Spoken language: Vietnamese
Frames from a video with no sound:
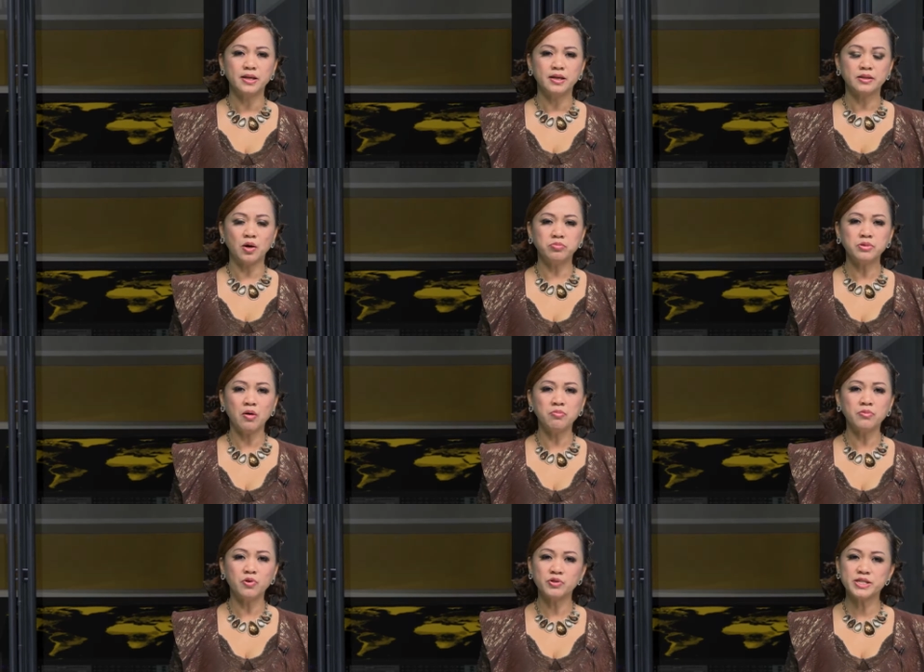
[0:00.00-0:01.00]
Tổng thống
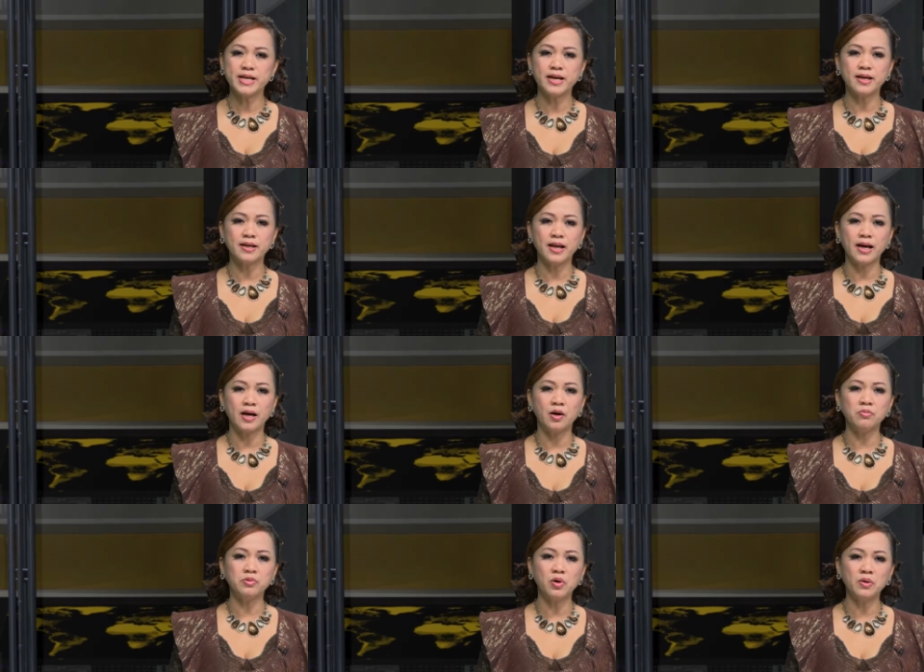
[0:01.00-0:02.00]
Croatia là
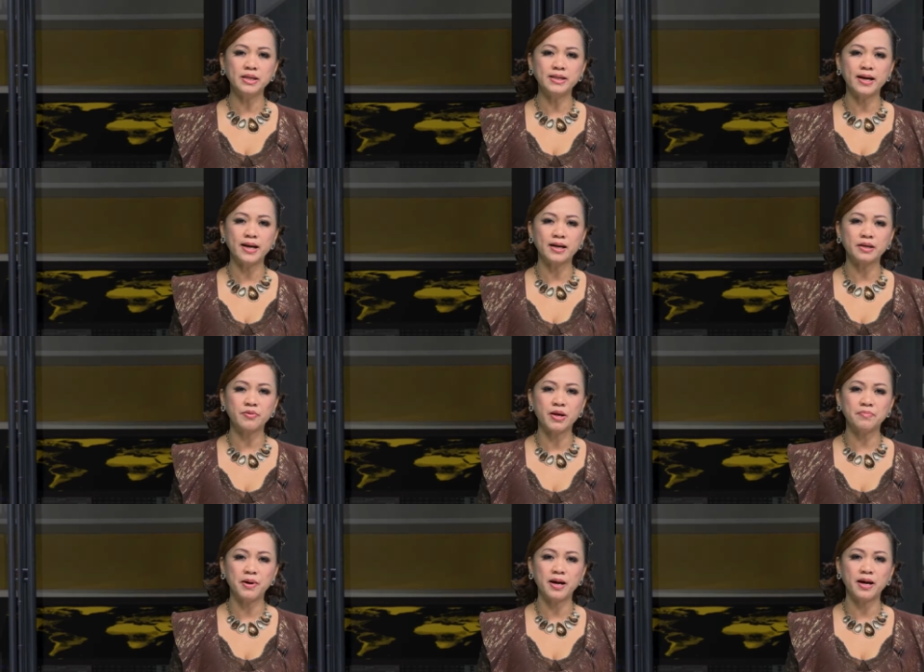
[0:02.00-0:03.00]
ông Kolinda
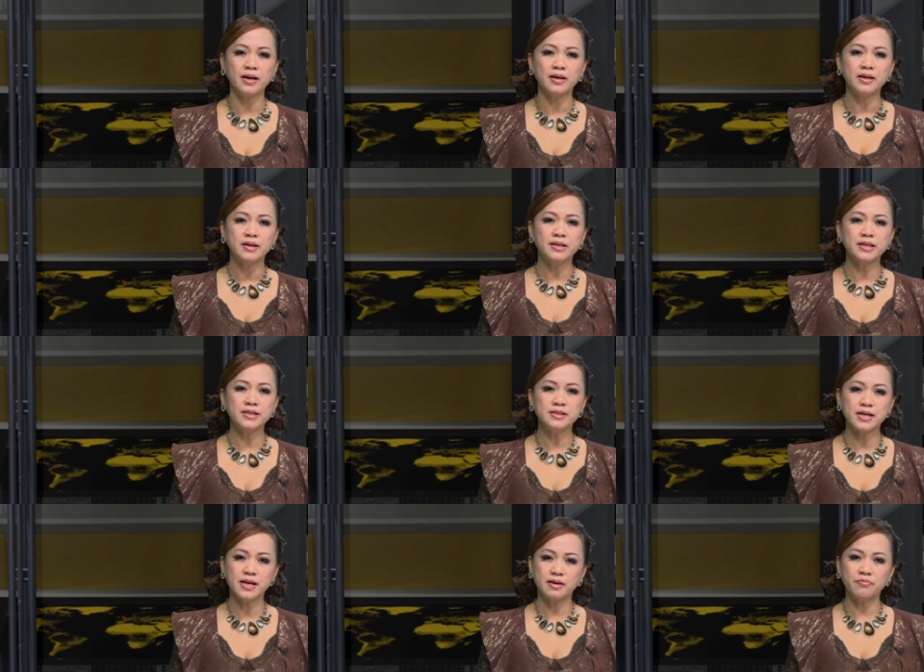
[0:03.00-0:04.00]
Grabar
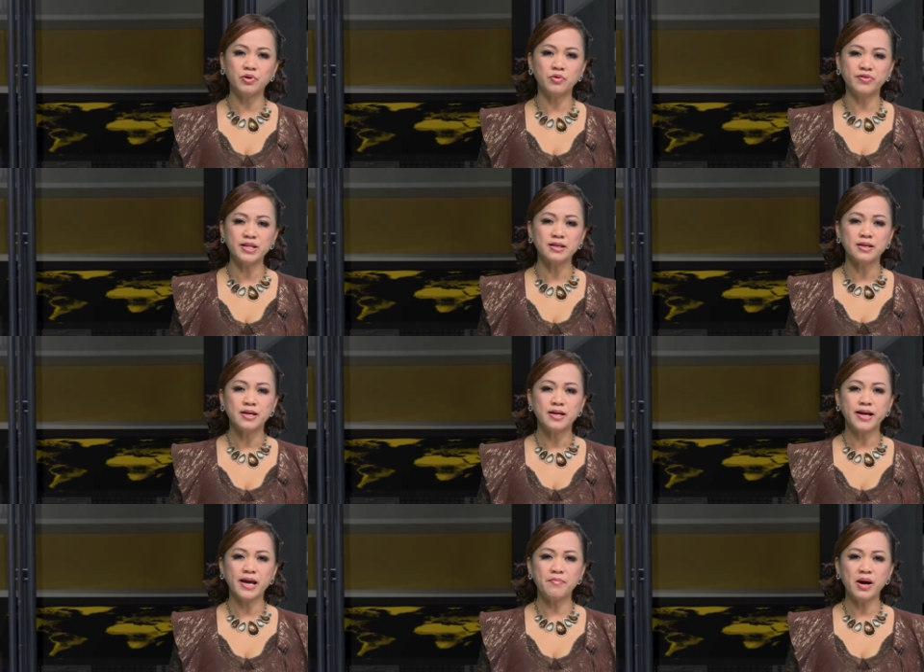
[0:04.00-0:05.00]
Kitabrovic
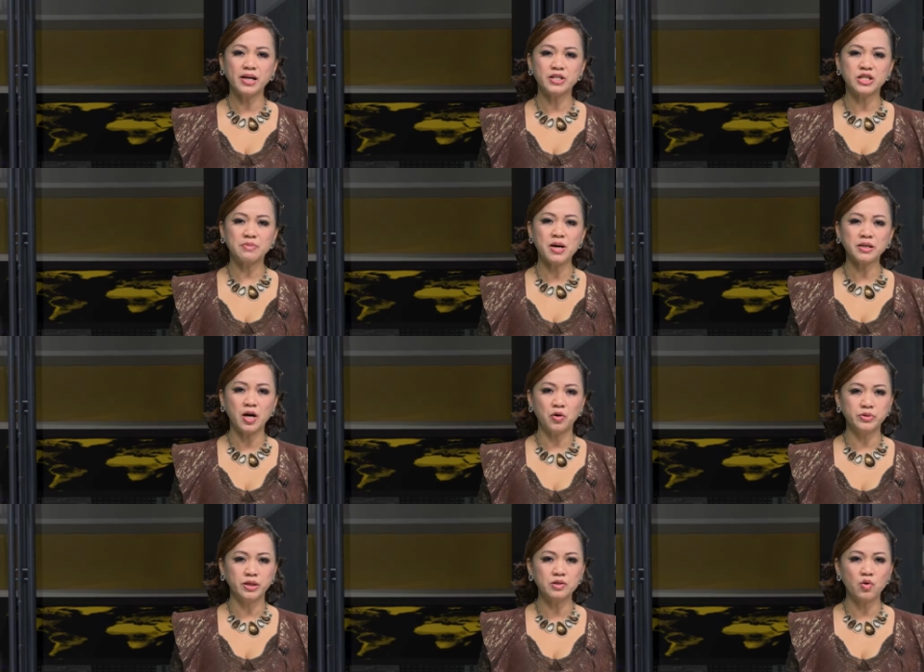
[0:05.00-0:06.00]
ngày mai sẽ bắt đầu
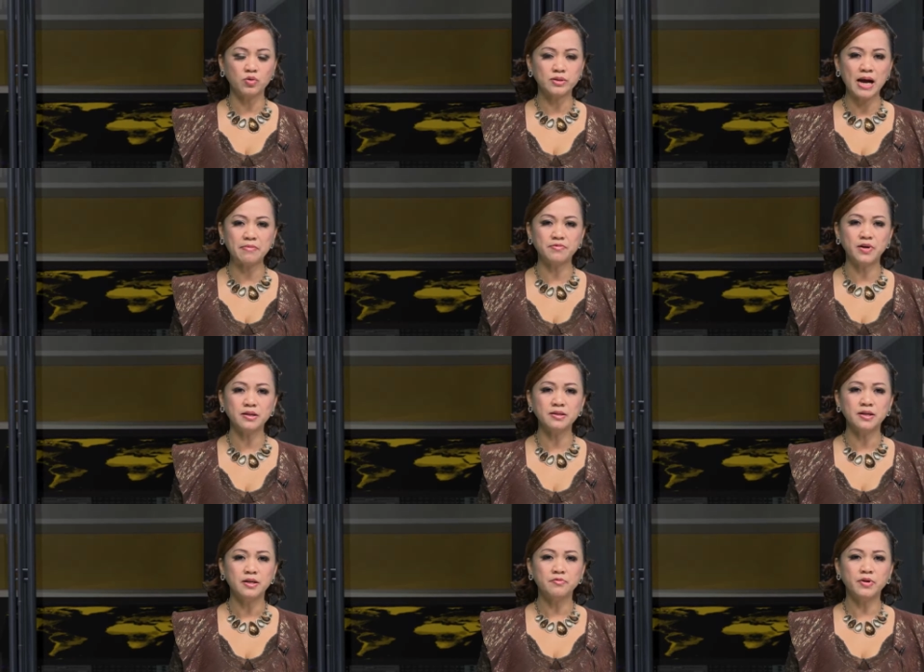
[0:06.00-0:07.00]
những cuộc tham vấn
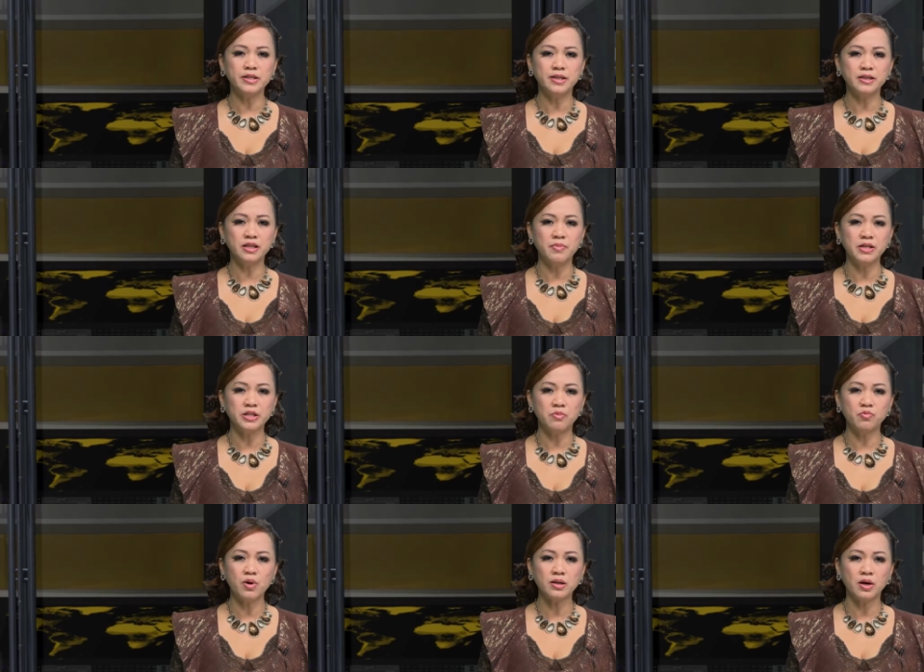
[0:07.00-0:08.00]
với những người bên trong
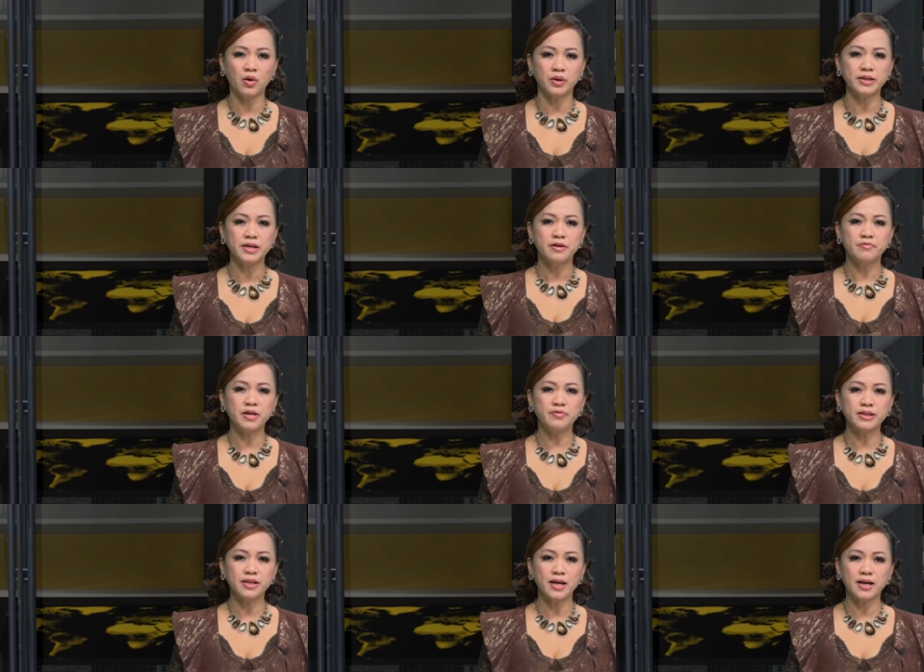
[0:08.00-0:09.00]
quốc hội về
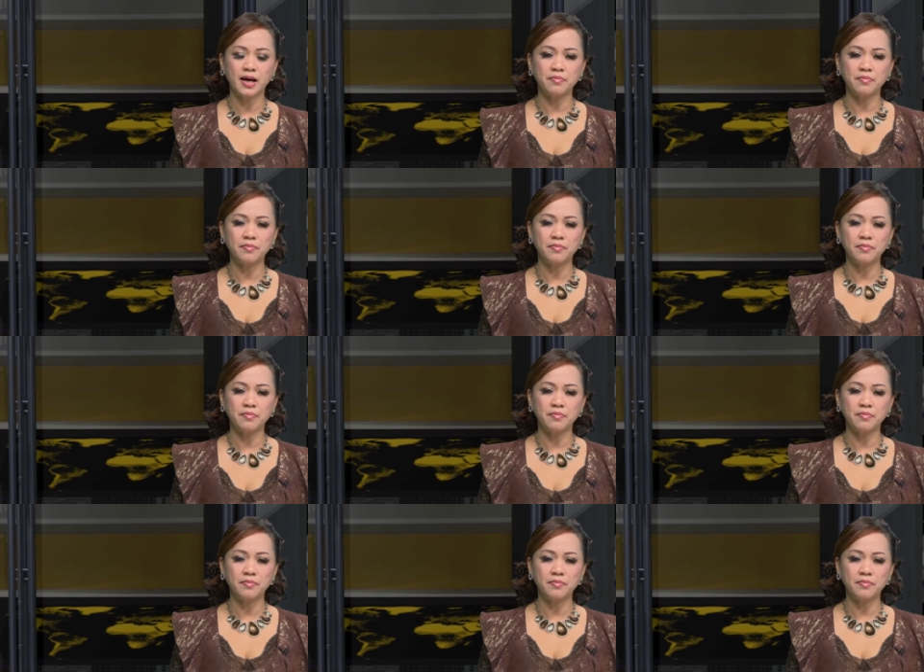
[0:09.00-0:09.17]
việc thành lập